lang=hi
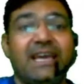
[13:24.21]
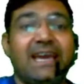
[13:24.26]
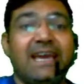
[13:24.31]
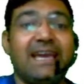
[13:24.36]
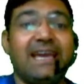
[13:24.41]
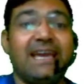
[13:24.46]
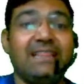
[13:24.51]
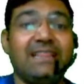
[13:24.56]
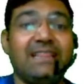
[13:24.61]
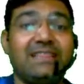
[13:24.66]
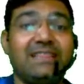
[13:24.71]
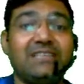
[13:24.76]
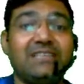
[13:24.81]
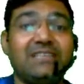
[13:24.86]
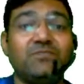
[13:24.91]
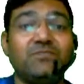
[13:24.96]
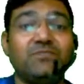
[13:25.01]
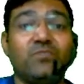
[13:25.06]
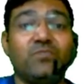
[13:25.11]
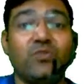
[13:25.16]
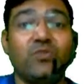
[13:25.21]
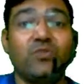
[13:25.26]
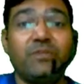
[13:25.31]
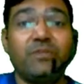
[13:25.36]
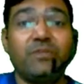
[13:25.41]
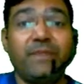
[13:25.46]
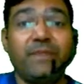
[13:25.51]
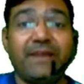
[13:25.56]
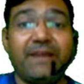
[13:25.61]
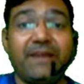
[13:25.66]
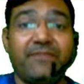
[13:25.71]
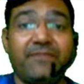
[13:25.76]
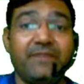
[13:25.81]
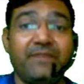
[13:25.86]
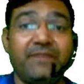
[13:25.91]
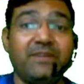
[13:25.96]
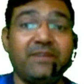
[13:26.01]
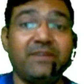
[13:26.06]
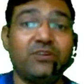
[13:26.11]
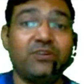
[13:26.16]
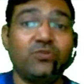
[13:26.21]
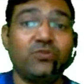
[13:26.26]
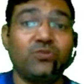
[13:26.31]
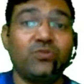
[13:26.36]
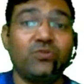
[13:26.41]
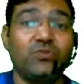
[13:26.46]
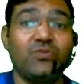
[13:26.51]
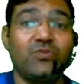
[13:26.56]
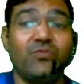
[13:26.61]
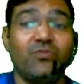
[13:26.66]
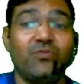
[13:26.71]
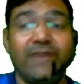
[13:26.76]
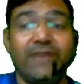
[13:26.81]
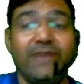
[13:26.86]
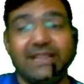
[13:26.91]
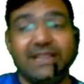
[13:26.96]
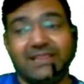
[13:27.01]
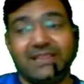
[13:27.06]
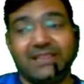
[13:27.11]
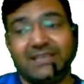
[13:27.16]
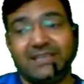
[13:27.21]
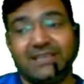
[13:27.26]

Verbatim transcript: हेल्थ इज मोर प्रेफरेबल टू वेल्थ